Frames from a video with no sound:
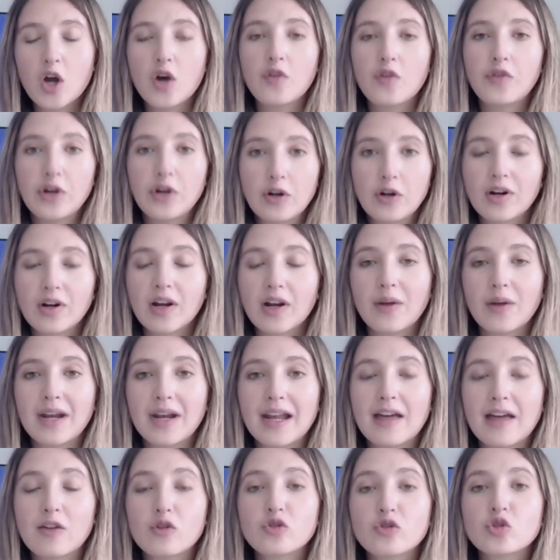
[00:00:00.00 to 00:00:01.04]
fueron
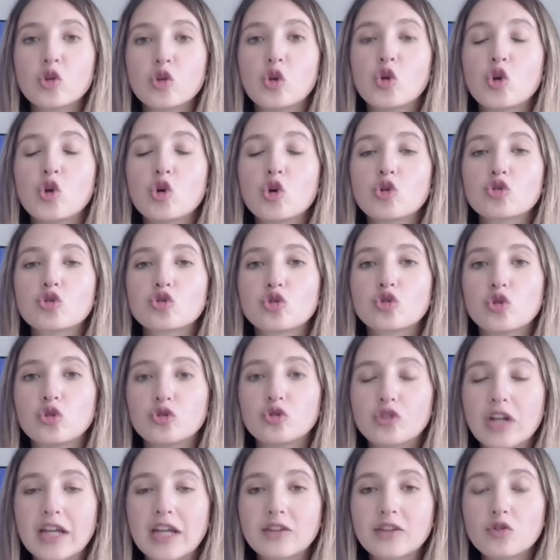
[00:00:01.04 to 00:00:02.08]
revelados los
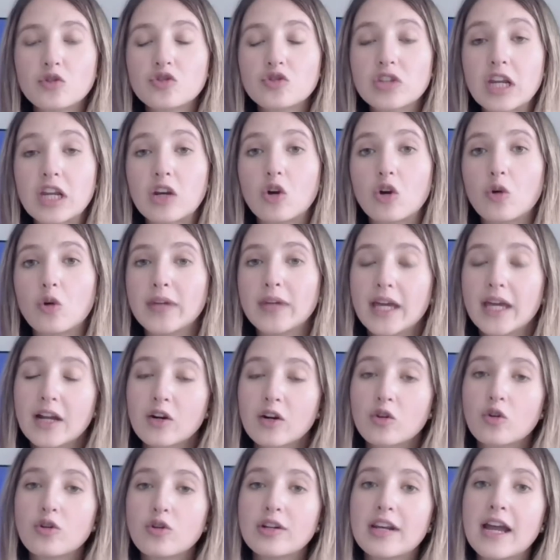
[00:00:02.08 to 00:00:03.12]
contratos del
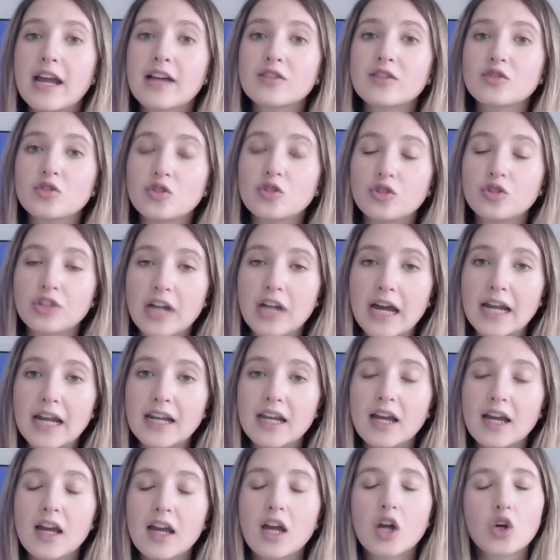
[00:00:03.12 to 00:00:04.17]
gobierno nacional
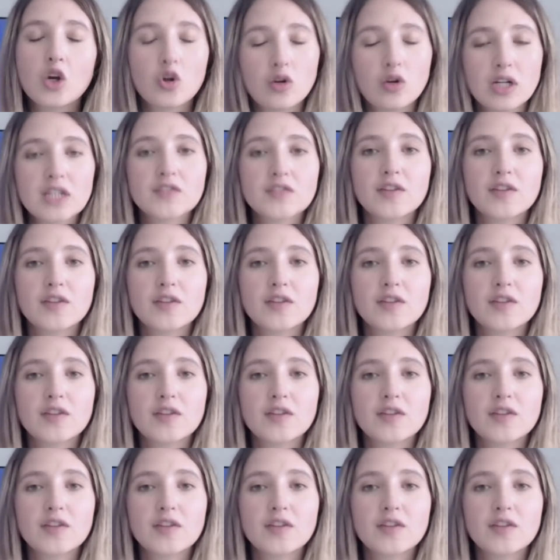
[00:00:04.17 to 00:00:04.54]
con las